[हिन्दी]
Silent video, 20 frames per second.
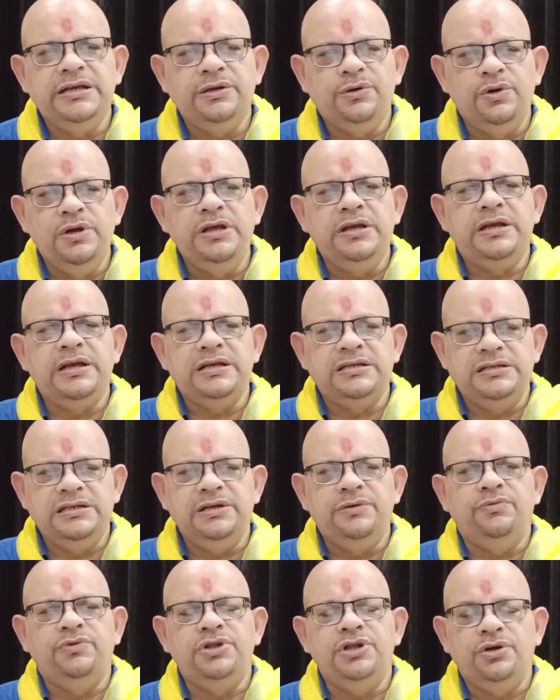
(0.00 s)
की होली कैसी
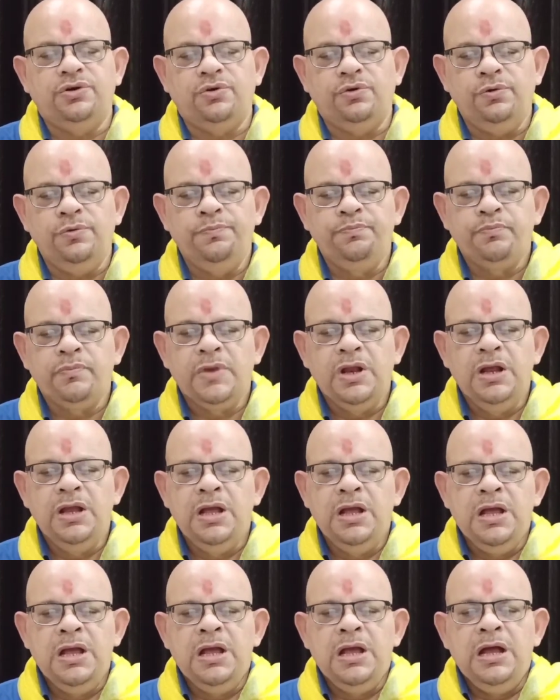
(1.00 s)
है वो देखो
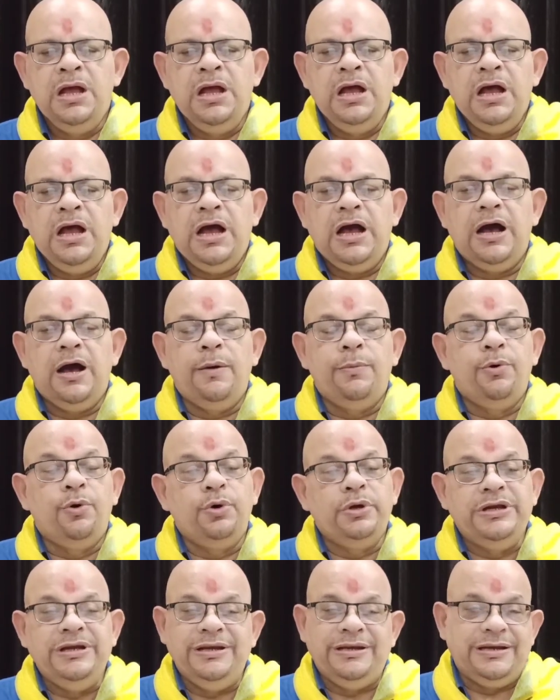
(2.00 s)

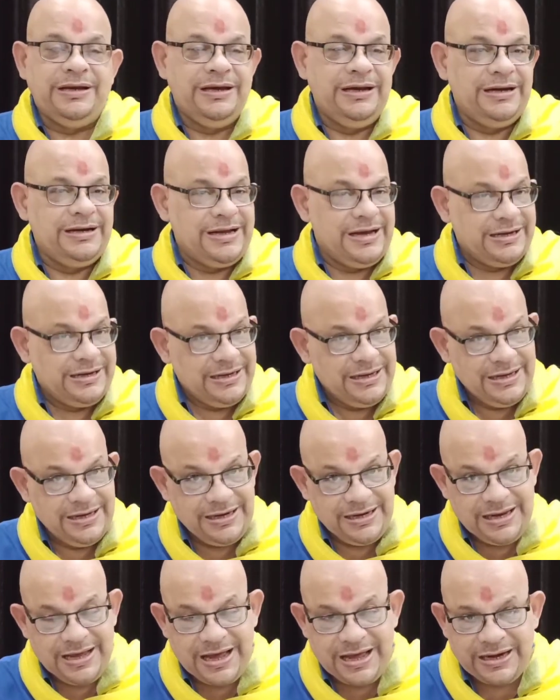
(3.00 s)
अभोरी के ढंग
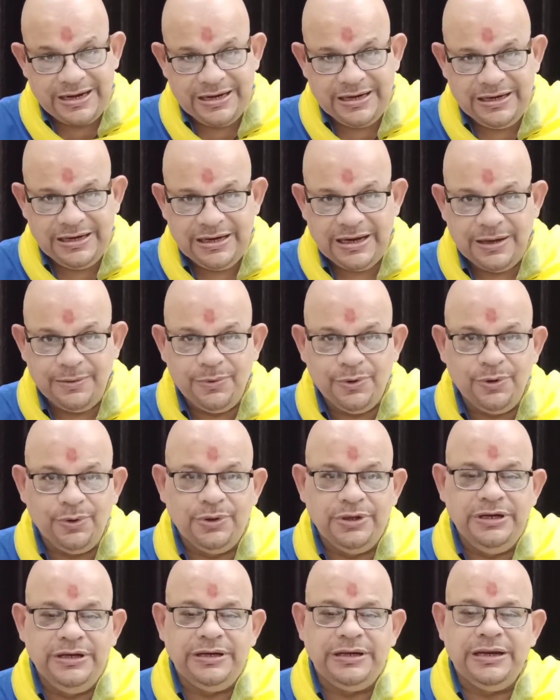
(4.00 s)
है न्यारे
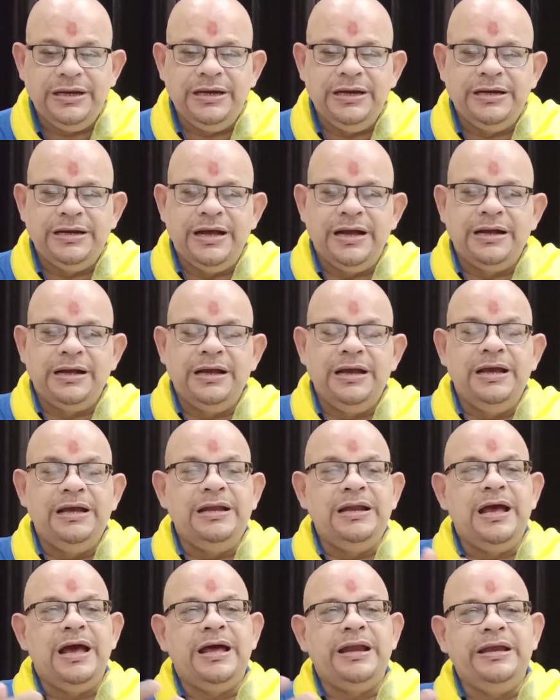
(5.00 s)
अभोरी के ढंग है
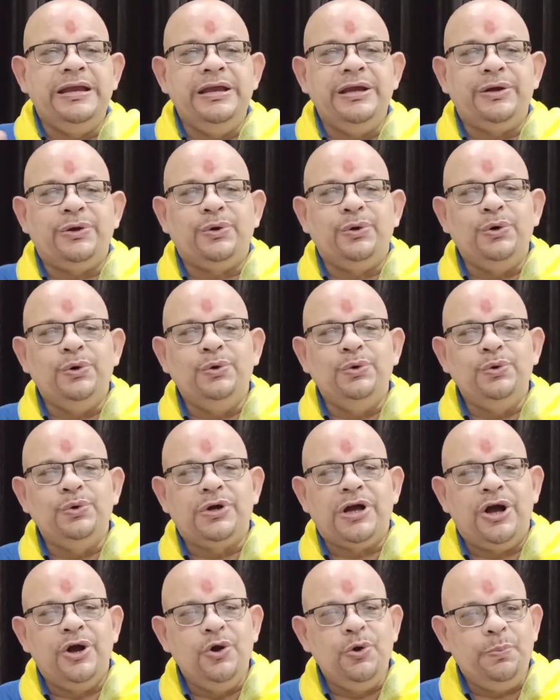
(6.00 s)
न्यारे को
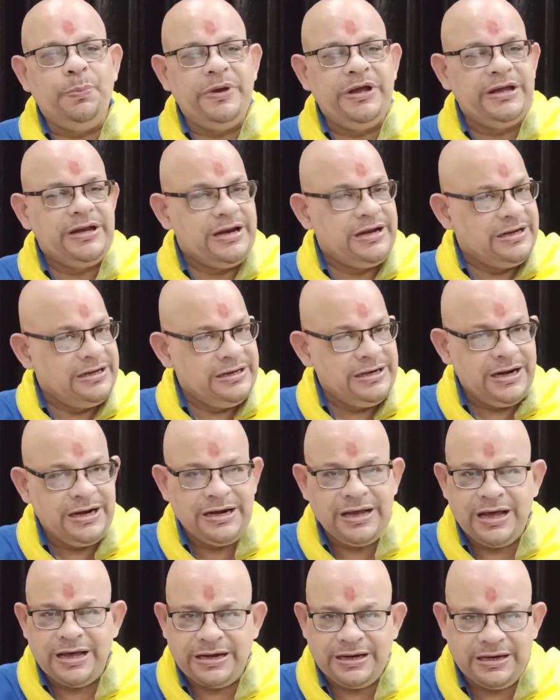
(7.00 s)
काऊ पे रंग न
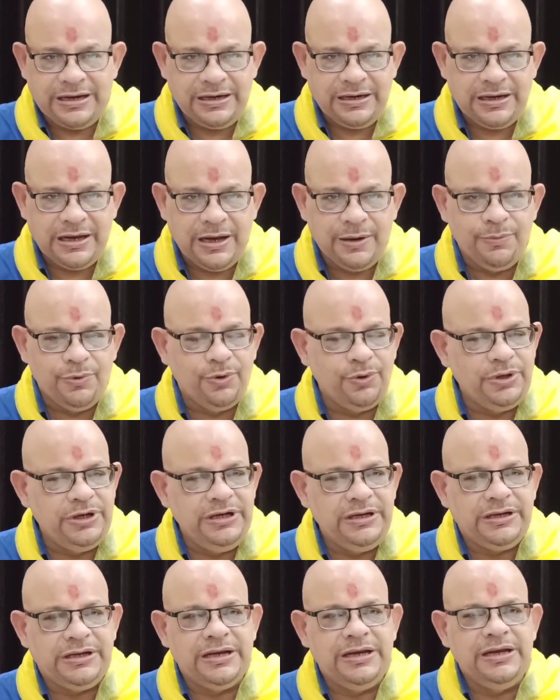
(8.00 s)
डारे
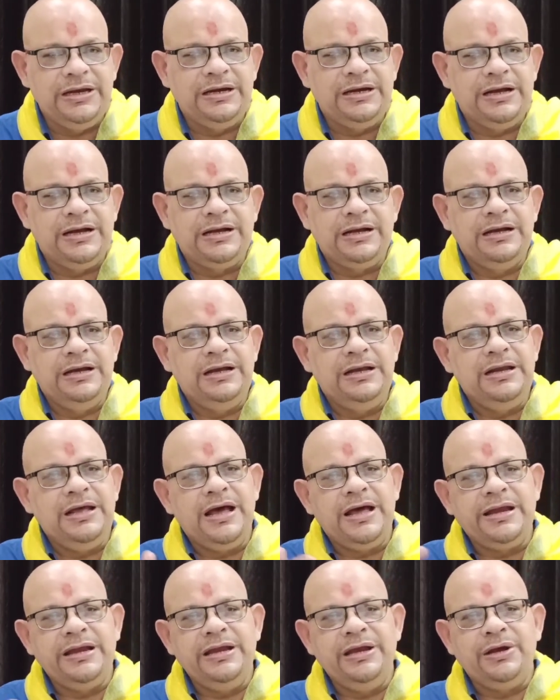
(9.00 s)
अभोरी के ढंग है
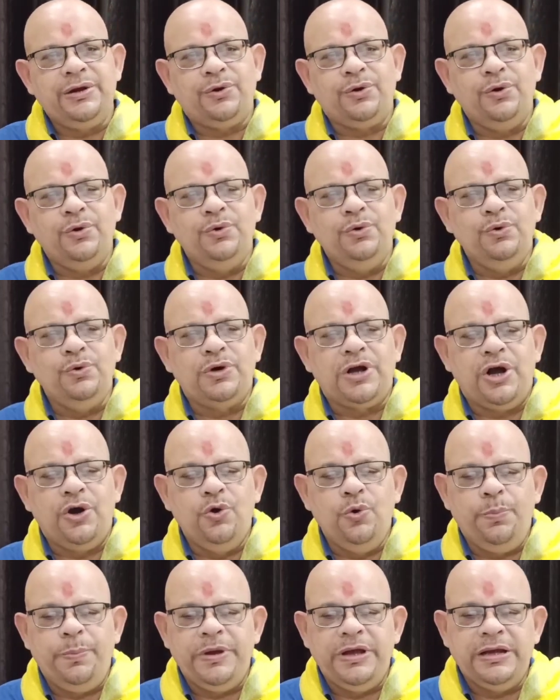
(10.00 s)
न्यारे को
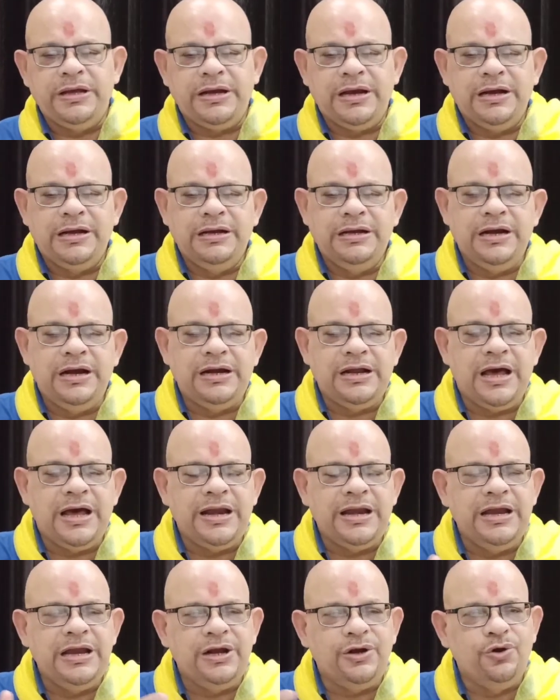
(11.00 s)
काऊ पे रंग न
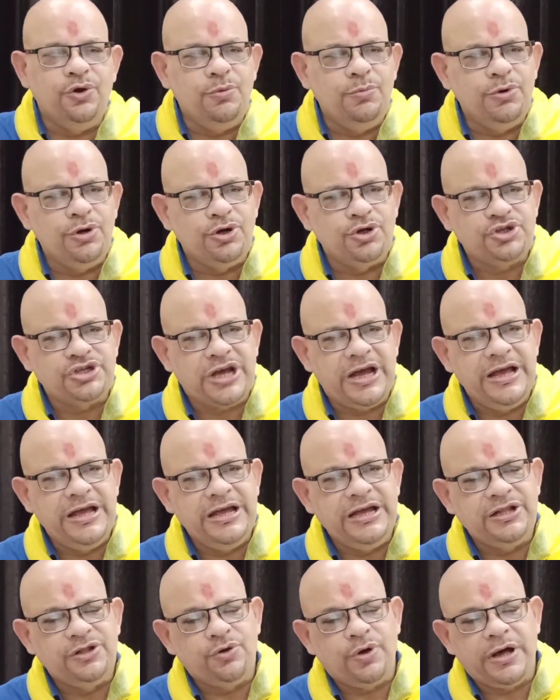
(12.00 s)
डारे घूम लो
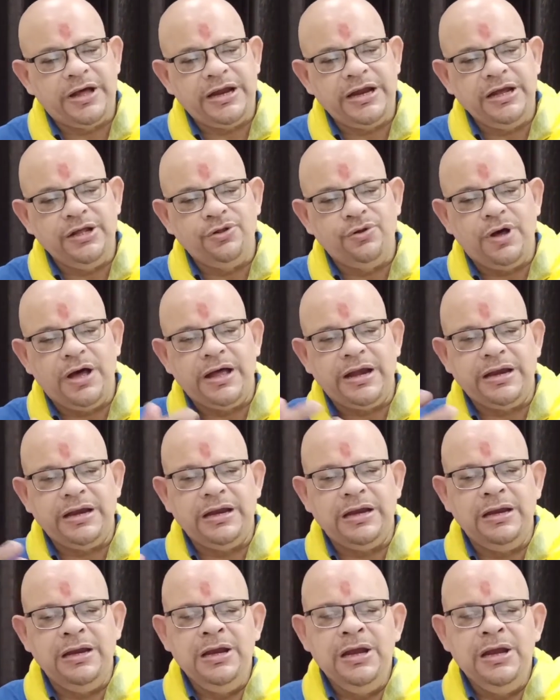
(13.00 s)
चाहे द्वारे
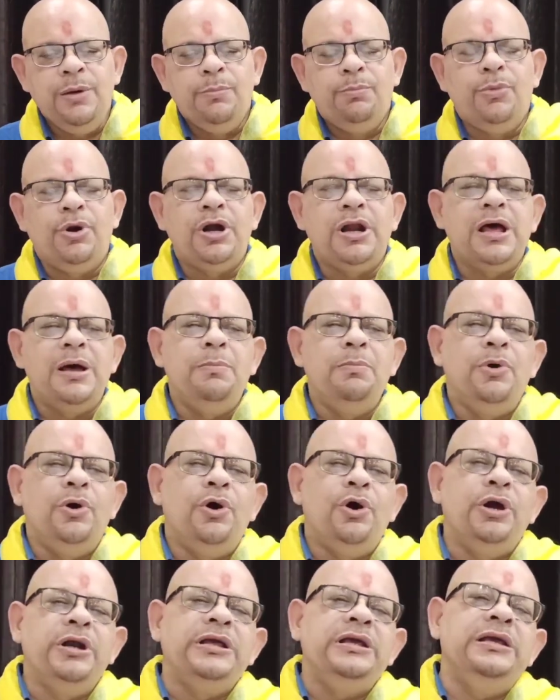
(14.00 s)
द्वारे मोड़ा
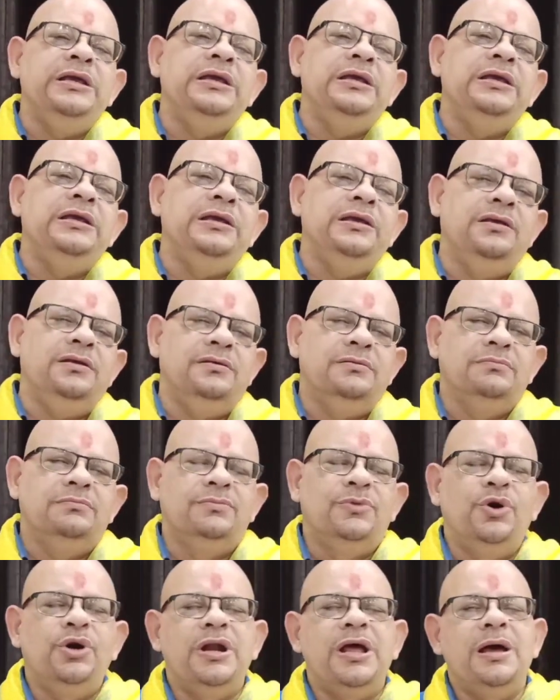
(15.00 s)
मोड़ी
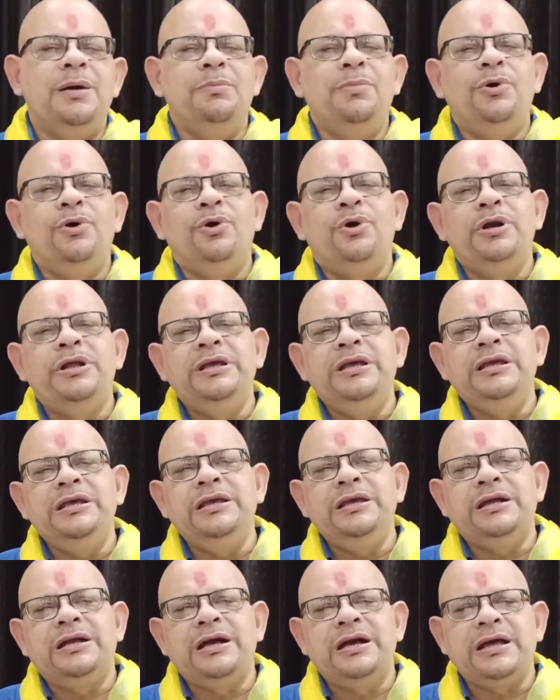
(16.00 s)
मोड़ा
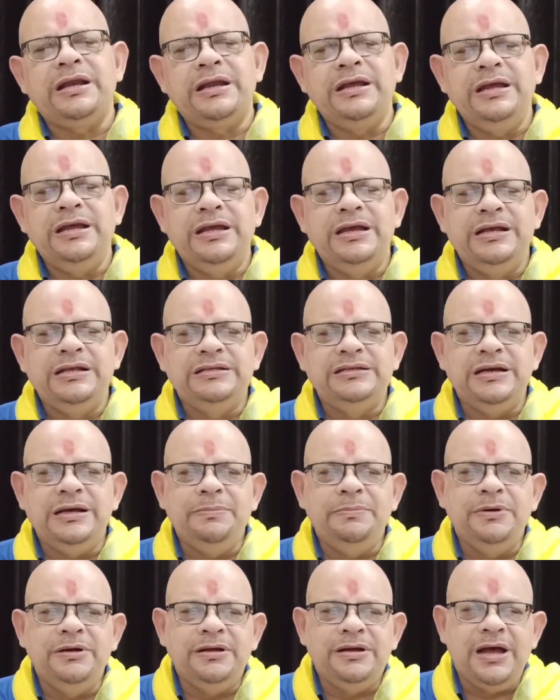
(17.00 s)
मोड़ी करें
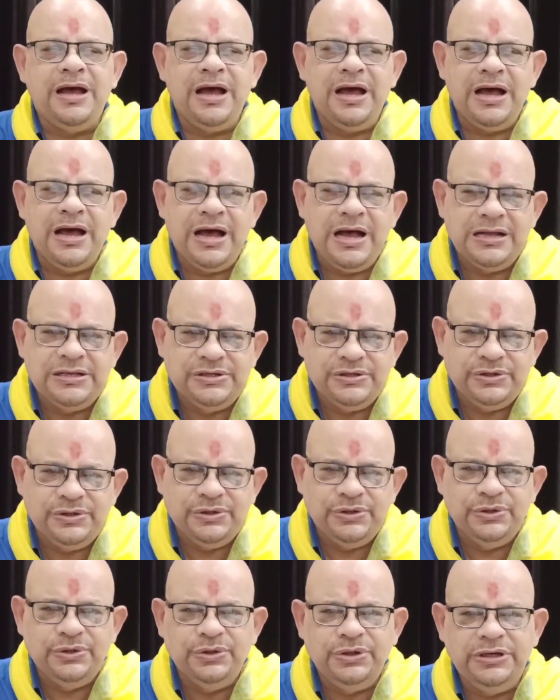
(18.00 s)
जब
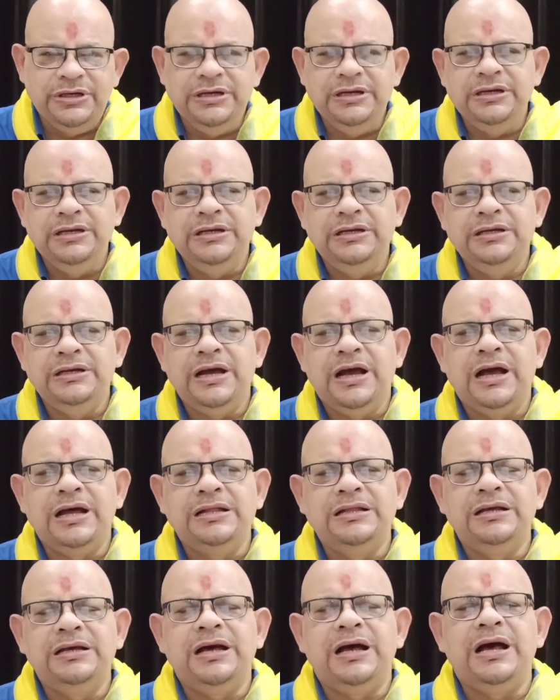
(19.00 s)
राजोरी
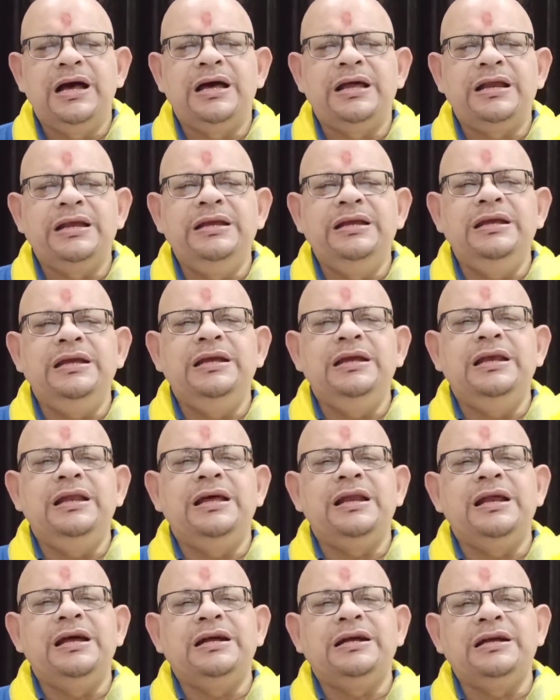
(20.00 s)
याद आ रही
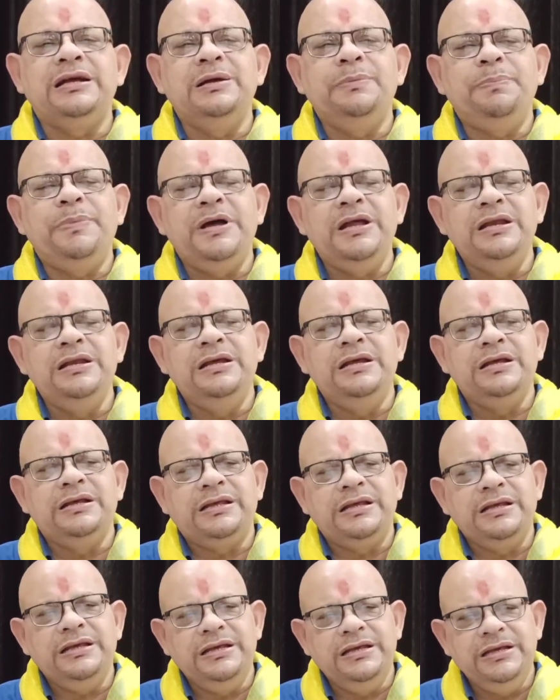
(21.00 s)
पन
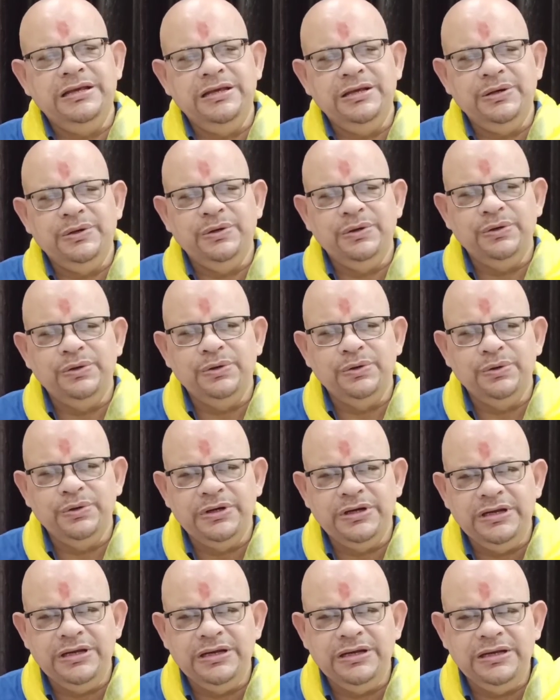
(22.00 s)
की
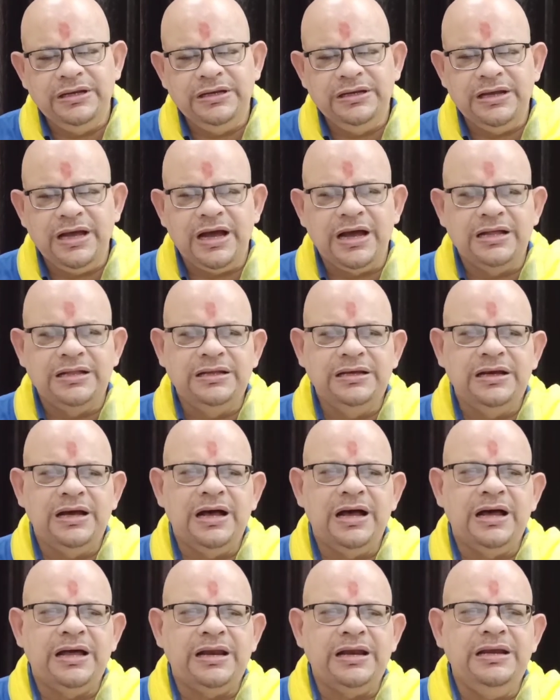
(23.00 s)
होरी याद
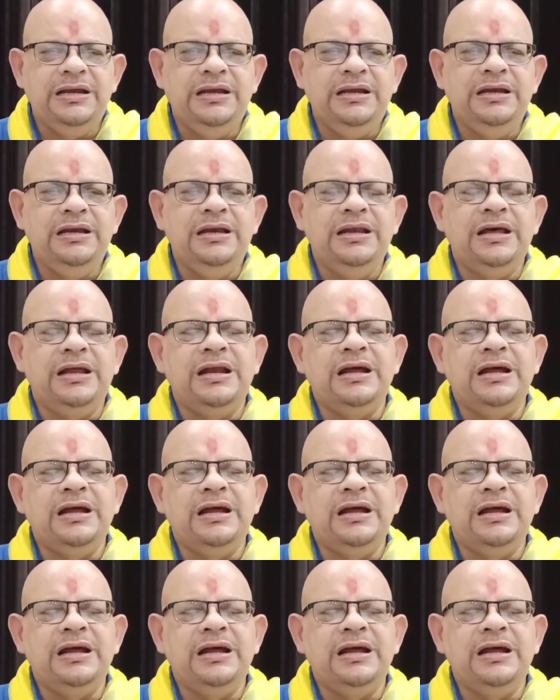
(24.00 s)
आ रही